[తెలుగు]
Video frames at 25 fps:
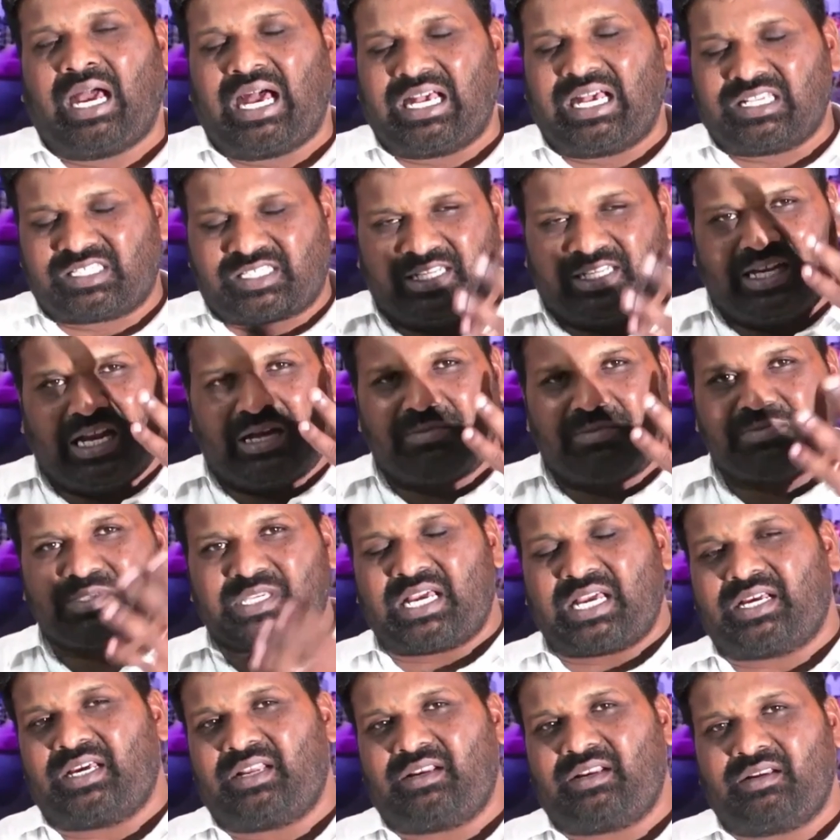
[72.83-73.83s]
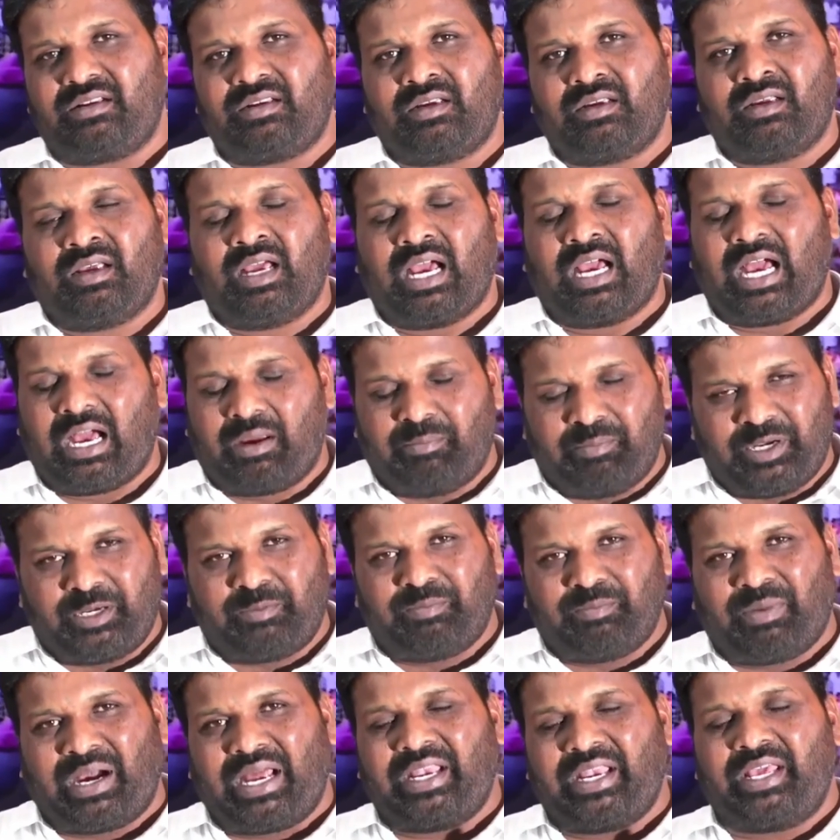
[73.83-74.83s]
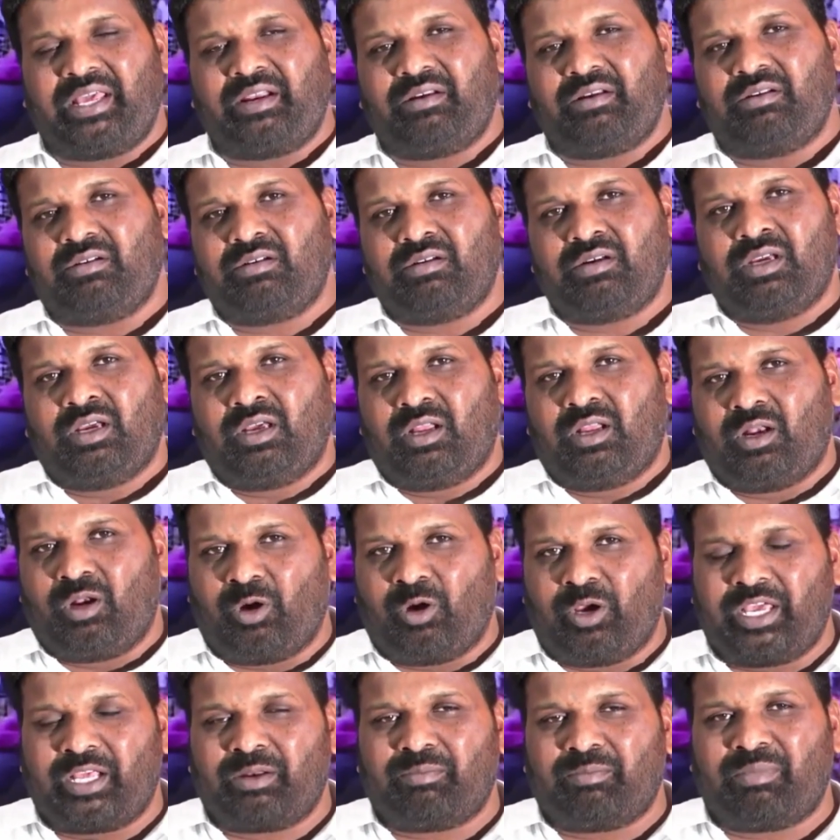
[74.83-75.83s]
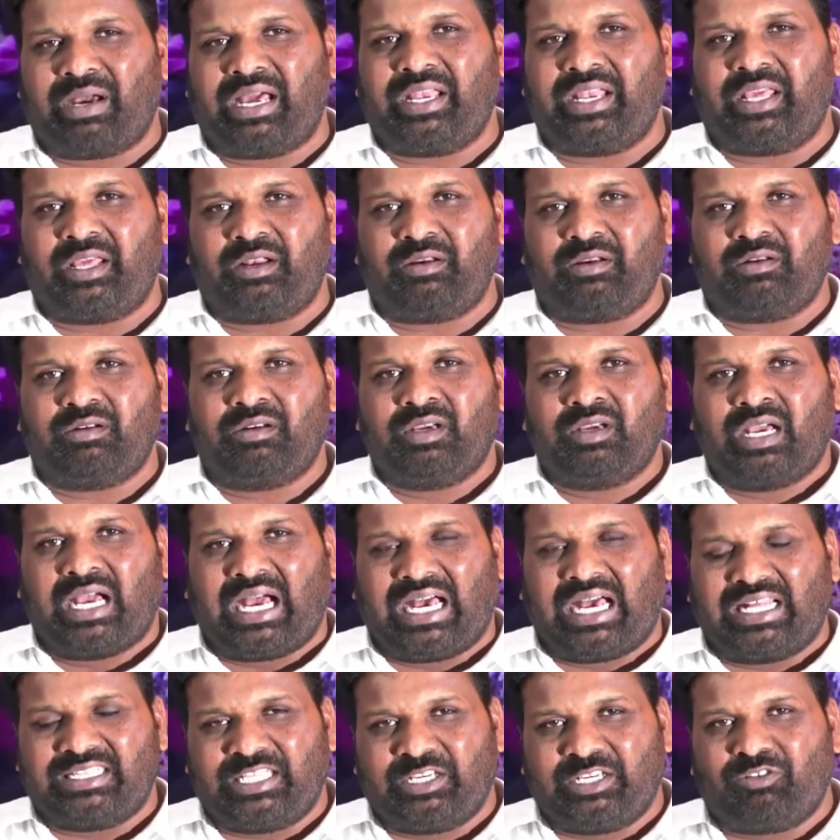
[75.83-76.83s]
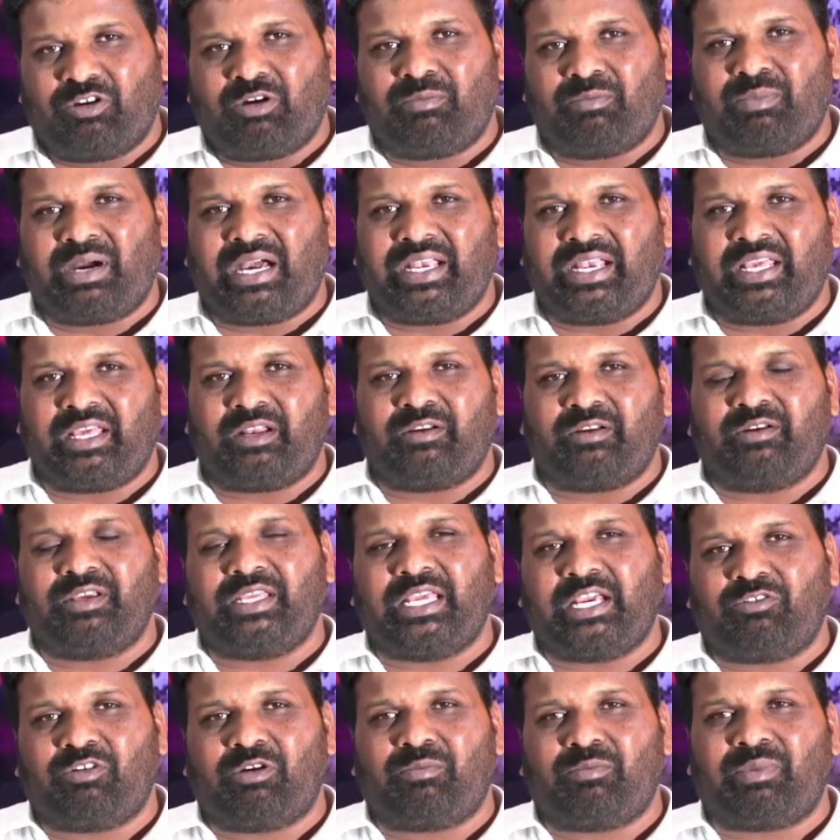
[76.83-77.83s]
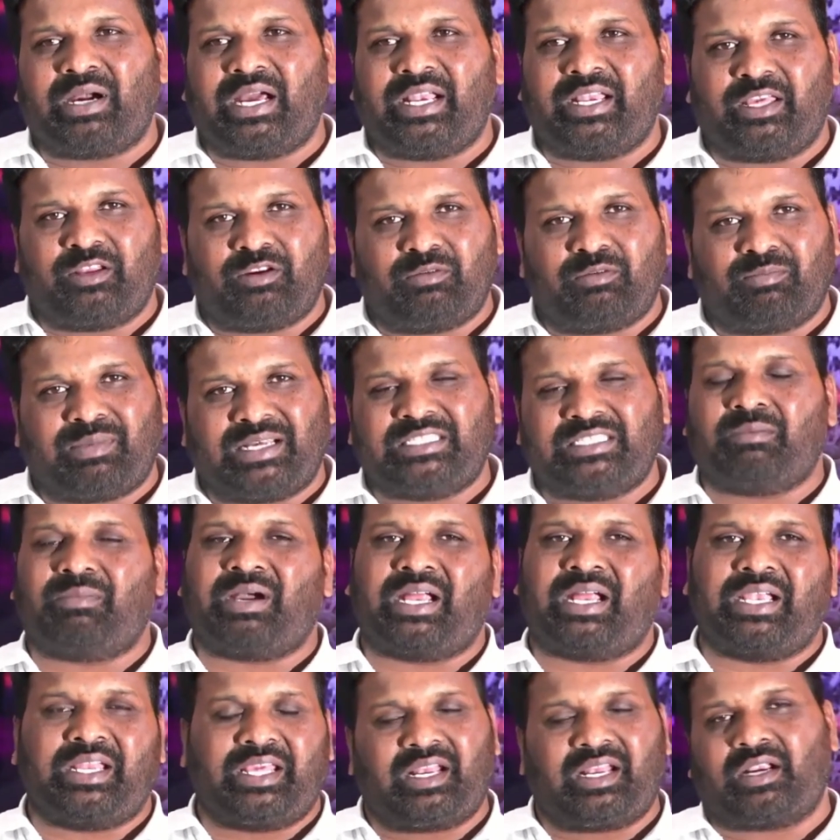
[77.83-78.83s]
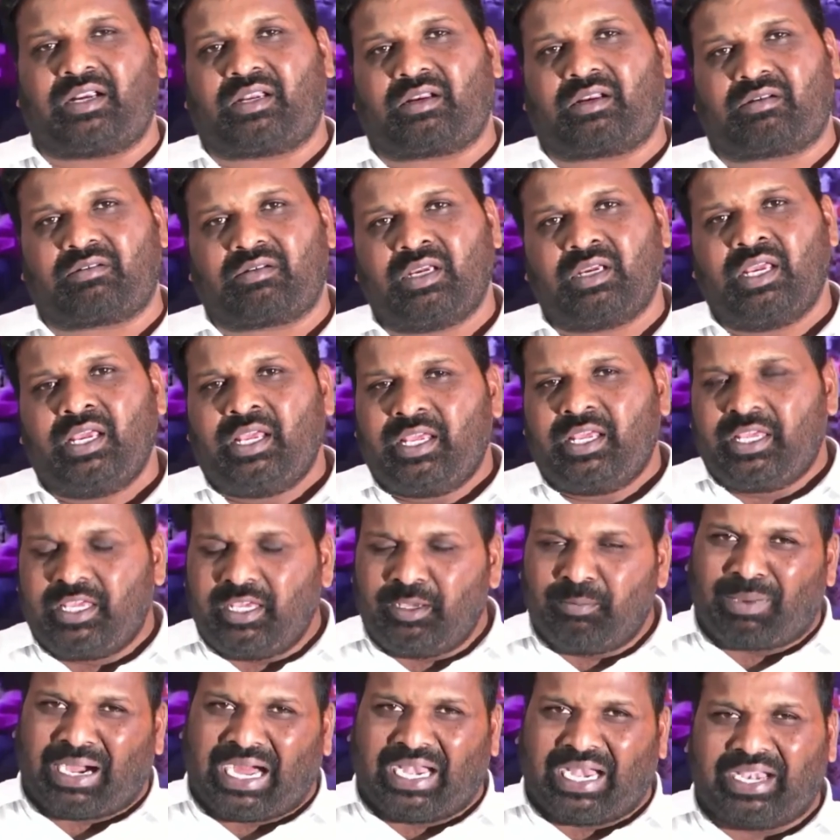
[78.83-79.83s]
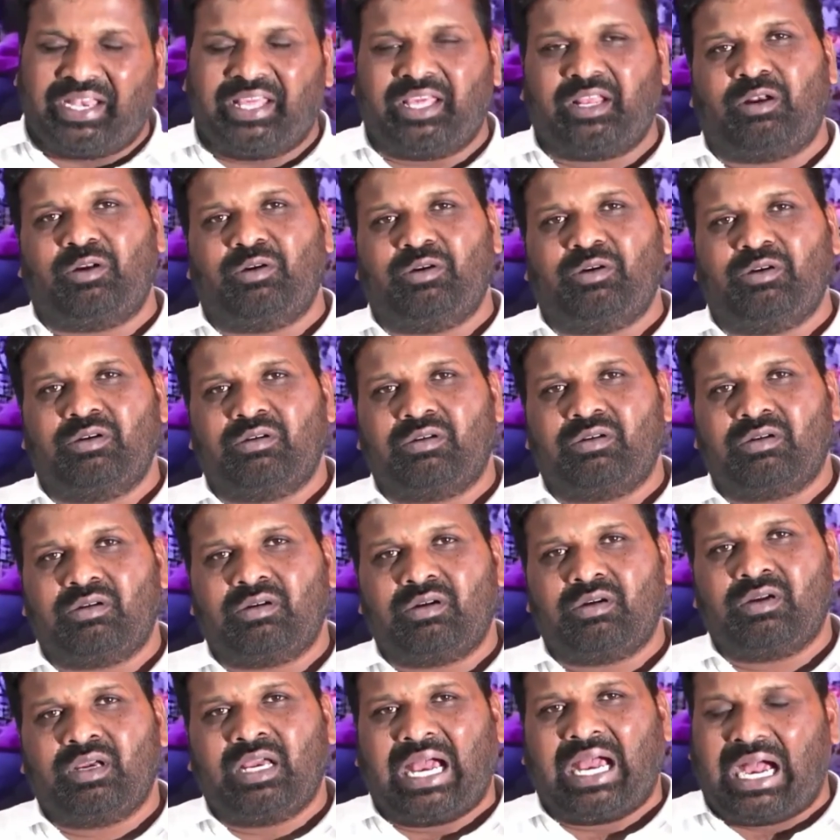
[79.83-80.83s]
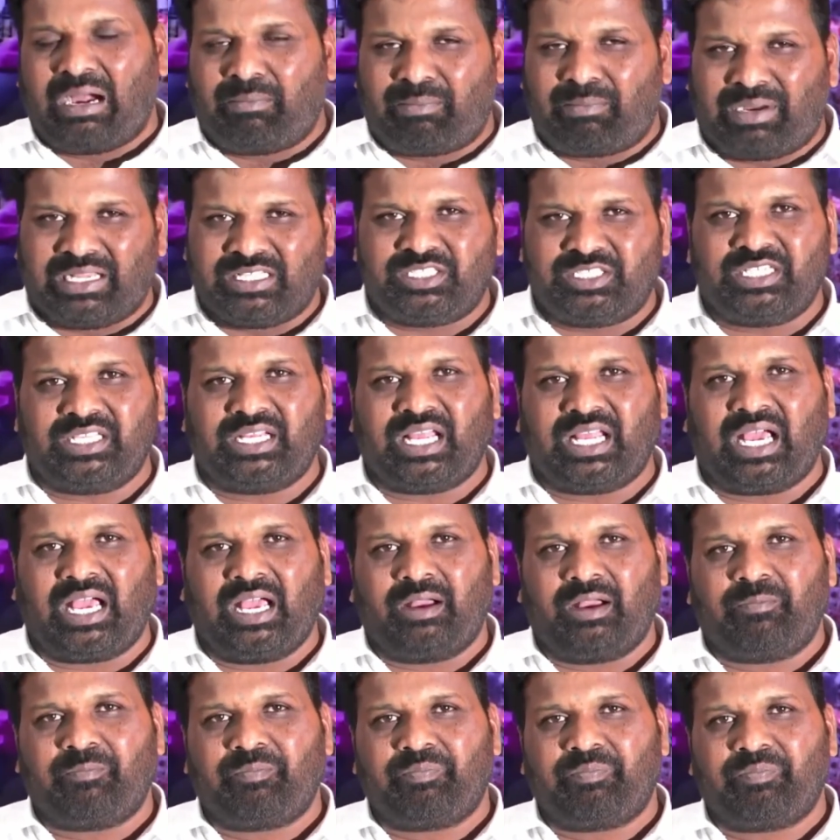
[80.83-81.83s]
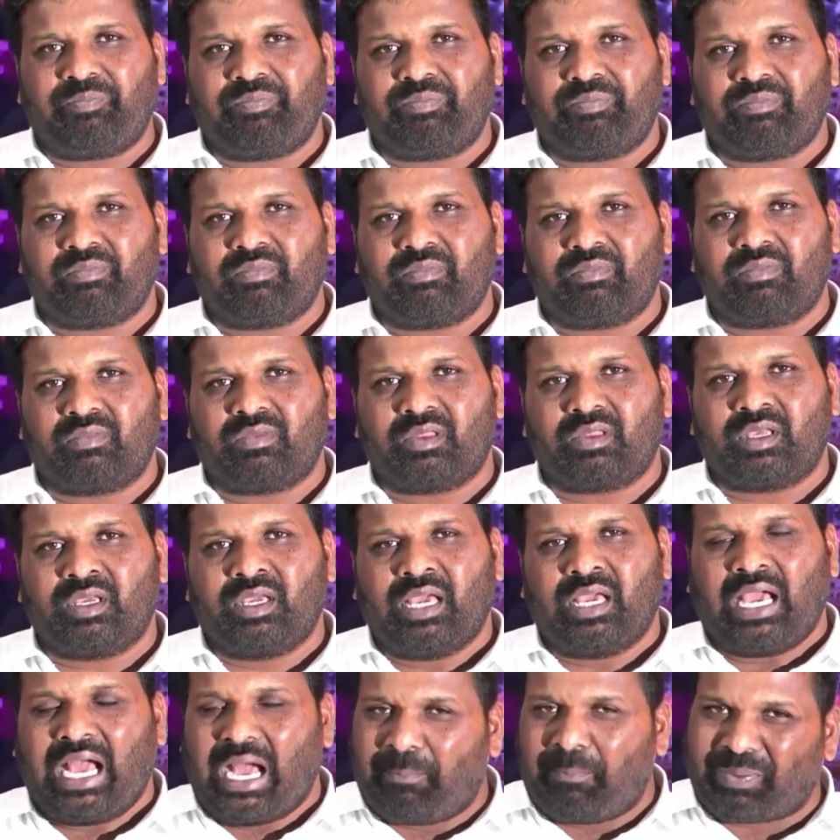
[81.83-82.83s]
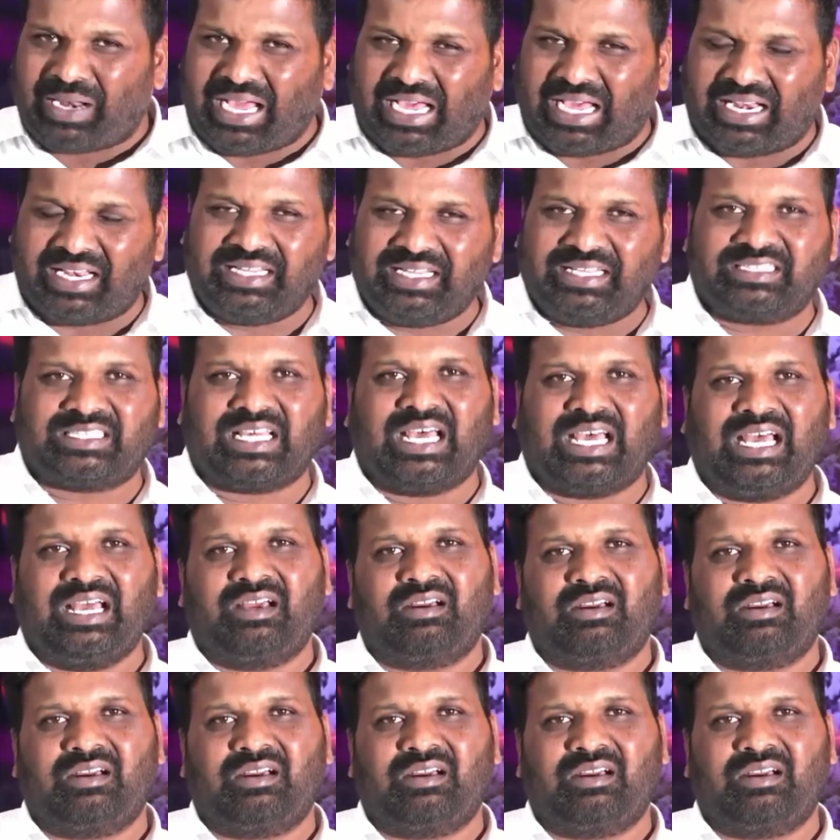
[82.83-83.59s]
ఆ శ్రీరామ్ సాగర్ ఆ మిడ్ మానేరు లోయర్ మానేరు ఆ దిగువ మానేరు ఎగువ మానేరు మధ్య మానేరు అంటారు ఈ మానేరులు ఆ మంజీరా ఆ ప్రాణయిత